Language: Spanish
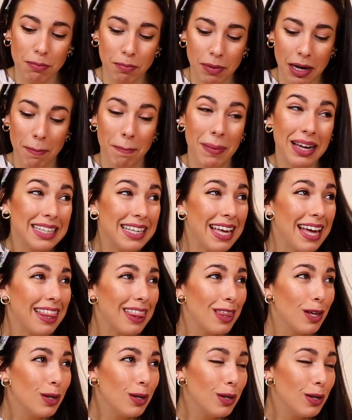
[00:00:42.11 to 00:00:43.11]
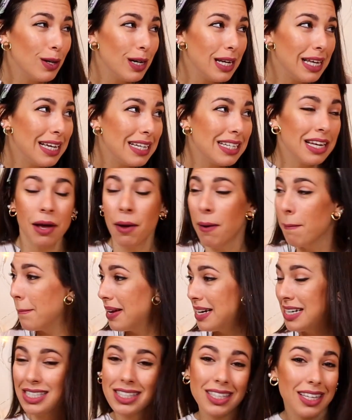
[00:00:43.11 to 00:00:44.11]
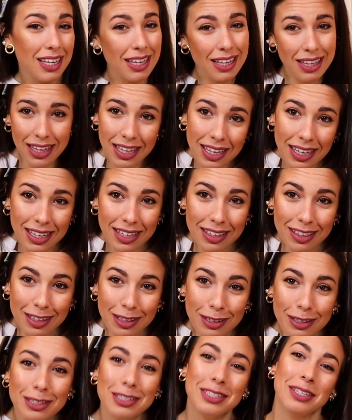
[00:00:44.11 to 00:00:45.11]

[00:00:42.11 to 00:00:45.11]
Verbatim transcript: en plan bañadores, vestiditos,